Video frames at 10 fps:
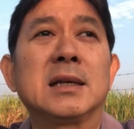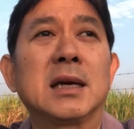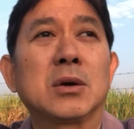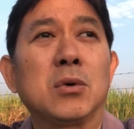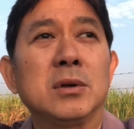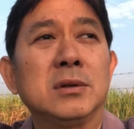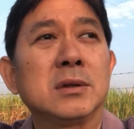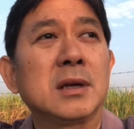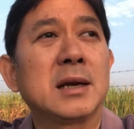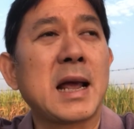นะคน
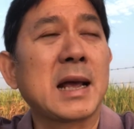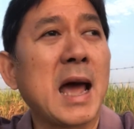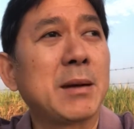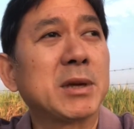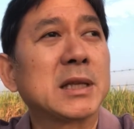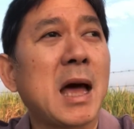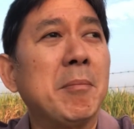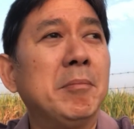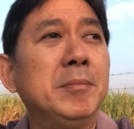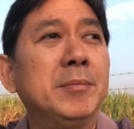แรงงานมา
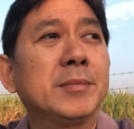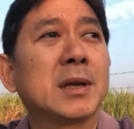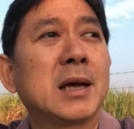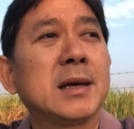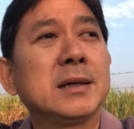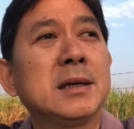ทำนะ